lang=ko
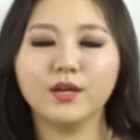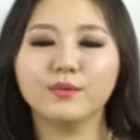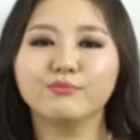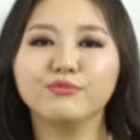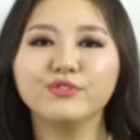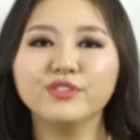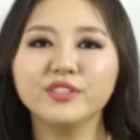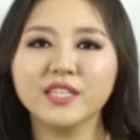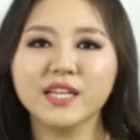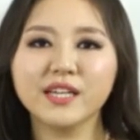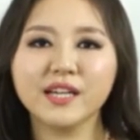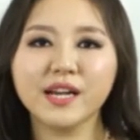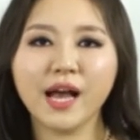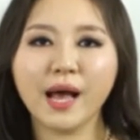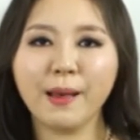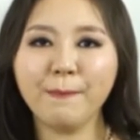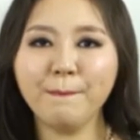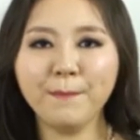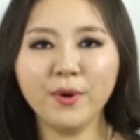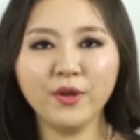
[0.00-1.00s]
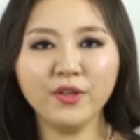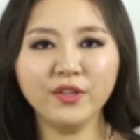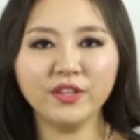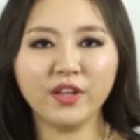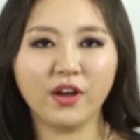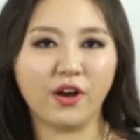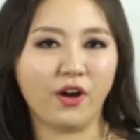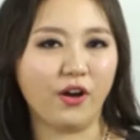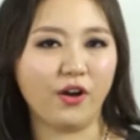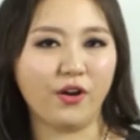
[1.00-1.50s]
문제를 한 번
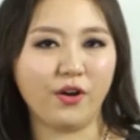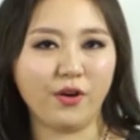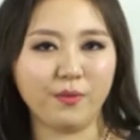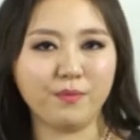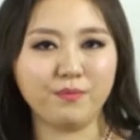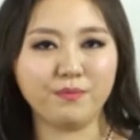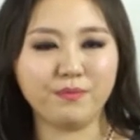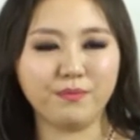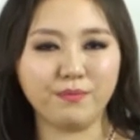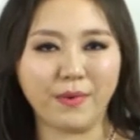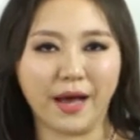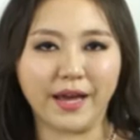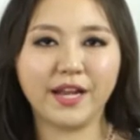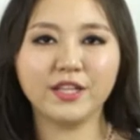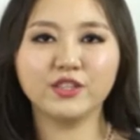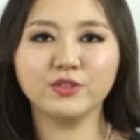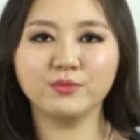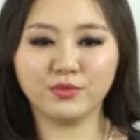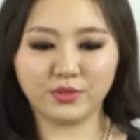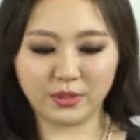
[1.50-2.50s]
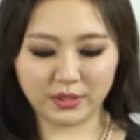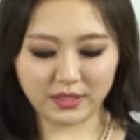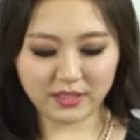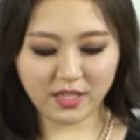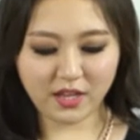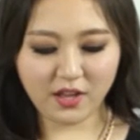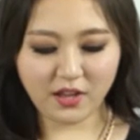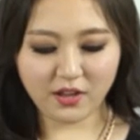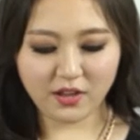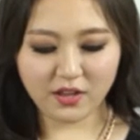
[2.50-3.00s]
더
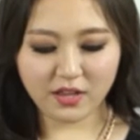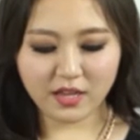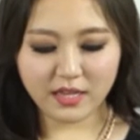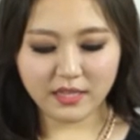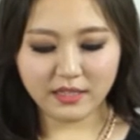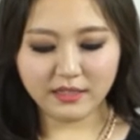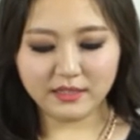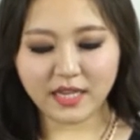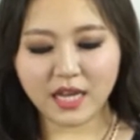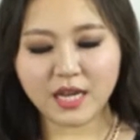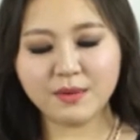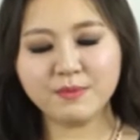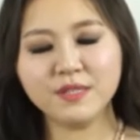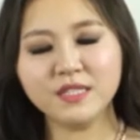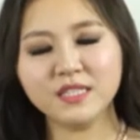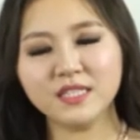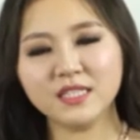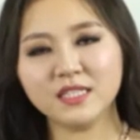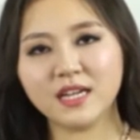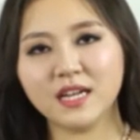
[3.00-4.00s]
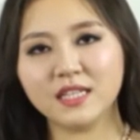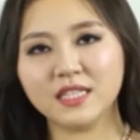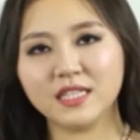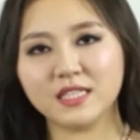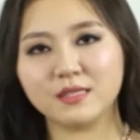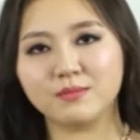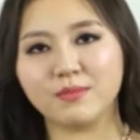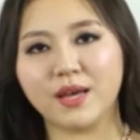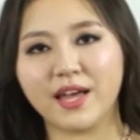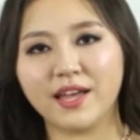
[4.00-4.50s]
말해줌으로써 짧은
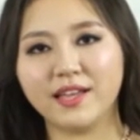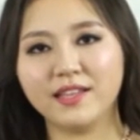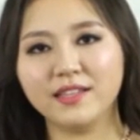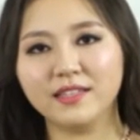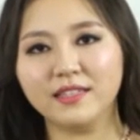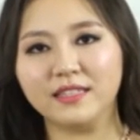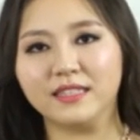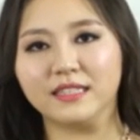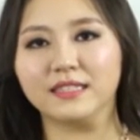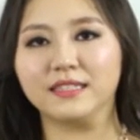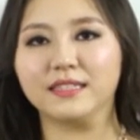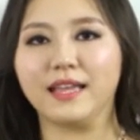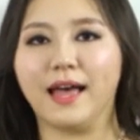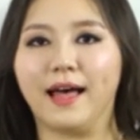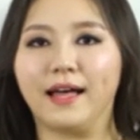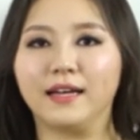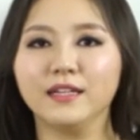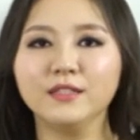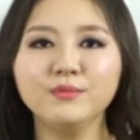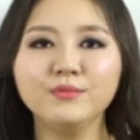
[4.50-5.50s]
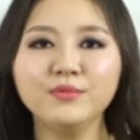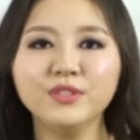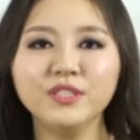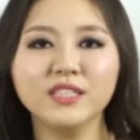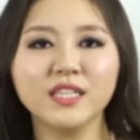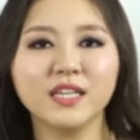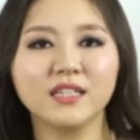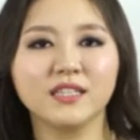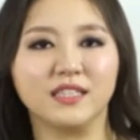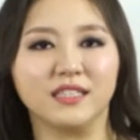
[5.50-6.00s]
시간이지만 그 다음
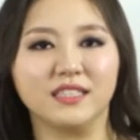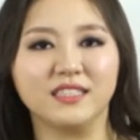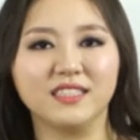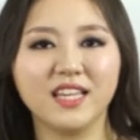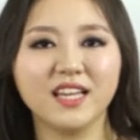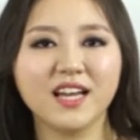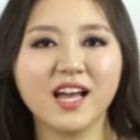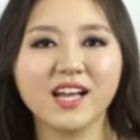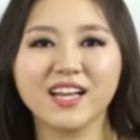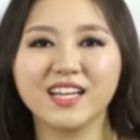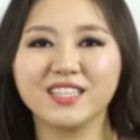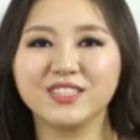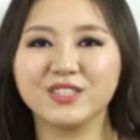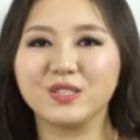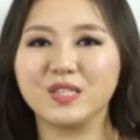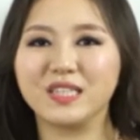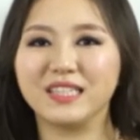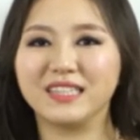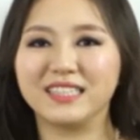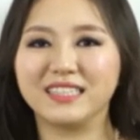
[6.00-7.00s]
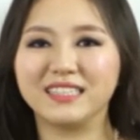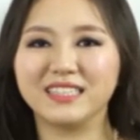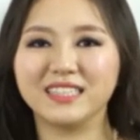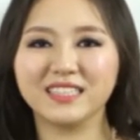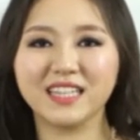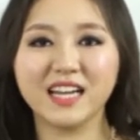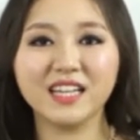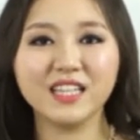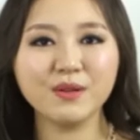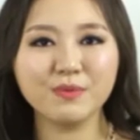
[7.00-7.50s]
문장을 생각할 수 있는
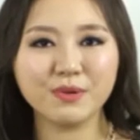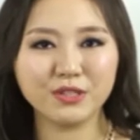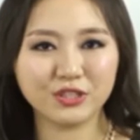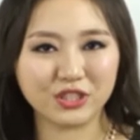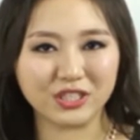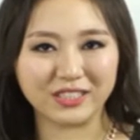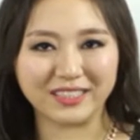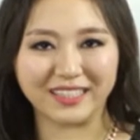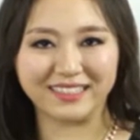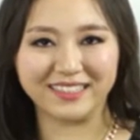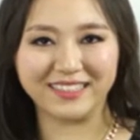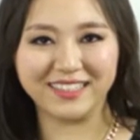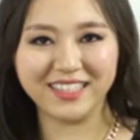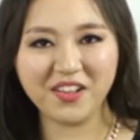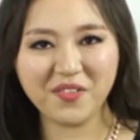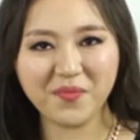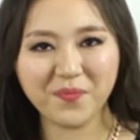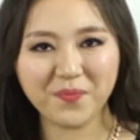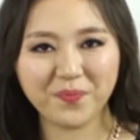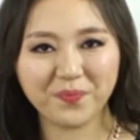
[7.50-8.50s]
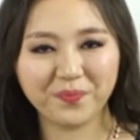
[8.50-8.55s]
시간을 볼 수 있겠죠?